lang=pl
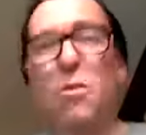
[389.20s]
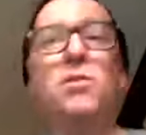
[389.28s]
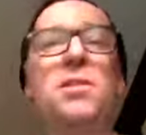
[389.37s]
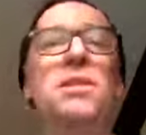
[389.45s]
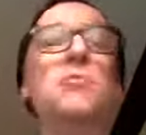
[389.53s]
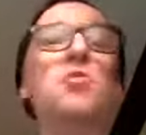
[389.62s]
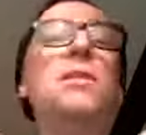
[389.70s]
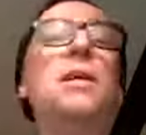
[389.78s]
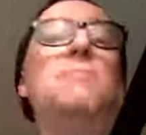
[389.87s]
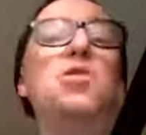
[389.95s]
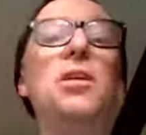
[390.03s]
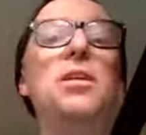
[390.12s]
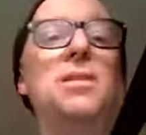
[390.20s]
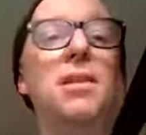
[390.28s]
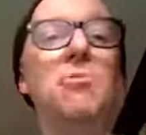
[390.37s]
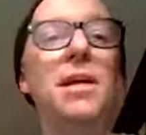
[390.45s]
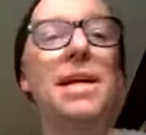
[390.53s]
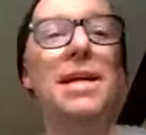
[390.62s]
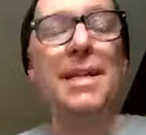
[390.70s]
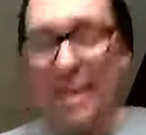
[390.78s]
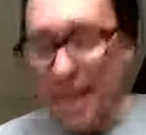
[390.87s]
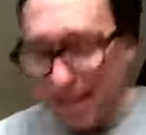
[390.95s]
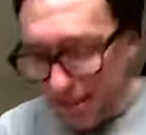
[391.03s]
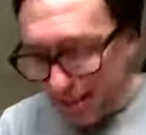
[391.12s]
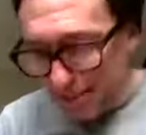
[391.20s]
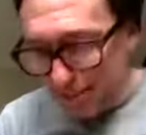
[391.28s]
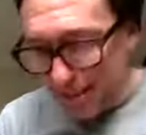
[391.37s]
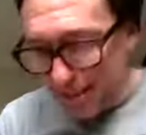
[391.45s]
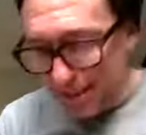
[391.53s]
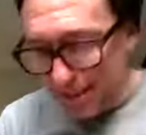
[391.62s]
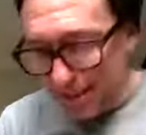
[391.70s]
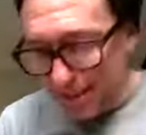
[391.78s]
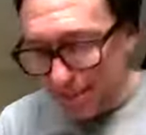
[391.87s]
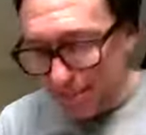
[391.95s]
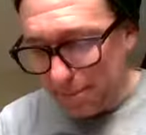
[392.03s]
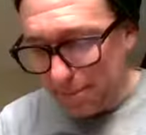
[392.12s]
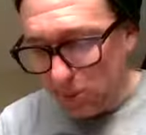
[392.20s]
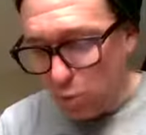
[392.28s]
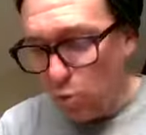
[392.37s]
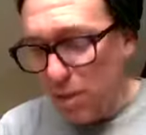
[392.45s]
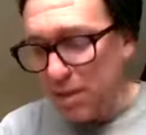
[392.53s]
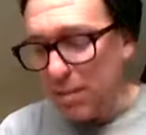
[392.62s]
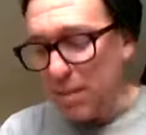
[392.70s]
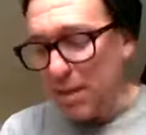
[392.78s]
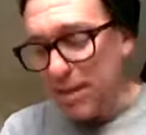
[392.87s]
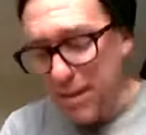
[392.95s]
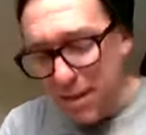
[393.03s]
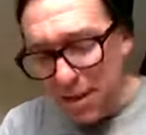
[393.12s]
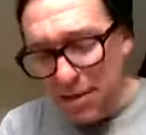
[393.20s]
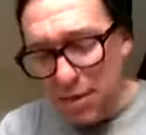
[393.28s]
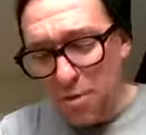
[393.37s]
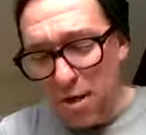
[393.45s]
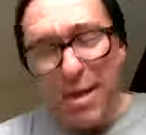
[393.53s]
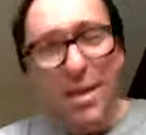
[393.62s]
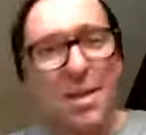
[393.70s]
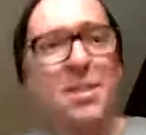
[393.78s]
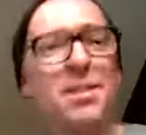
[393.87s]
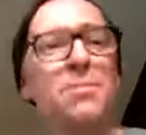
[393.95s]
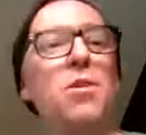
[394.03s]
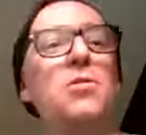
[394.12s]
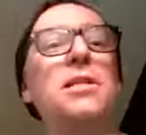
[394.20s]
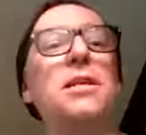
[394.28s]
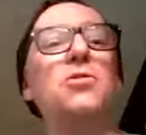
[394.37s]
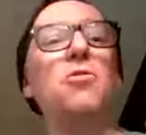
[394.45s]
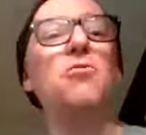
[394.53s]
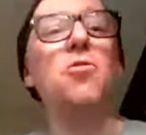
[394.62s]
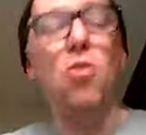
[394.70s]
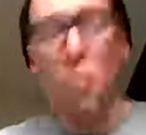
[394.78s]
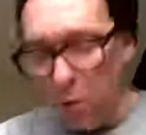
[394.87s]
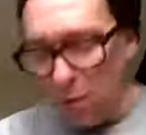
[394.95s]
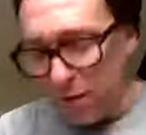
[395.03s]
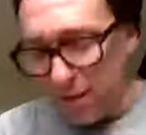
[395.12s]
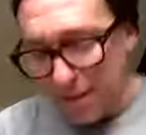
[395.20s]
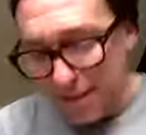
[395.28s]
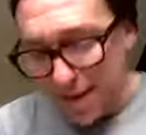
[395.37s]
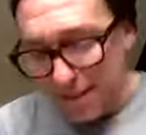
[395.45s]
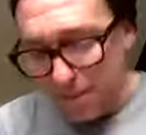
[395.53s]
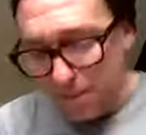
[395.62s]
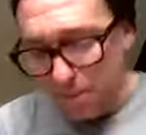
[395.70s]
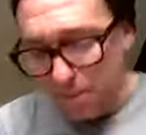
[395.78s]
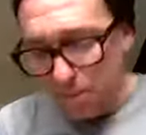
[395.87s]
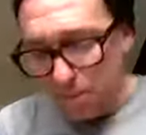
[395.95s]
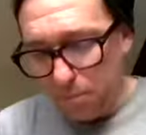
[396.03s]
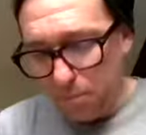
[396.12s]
Smok Zygmunta przestał natychmiast. Łysy pies zniknął i smok zaczął opowiadać.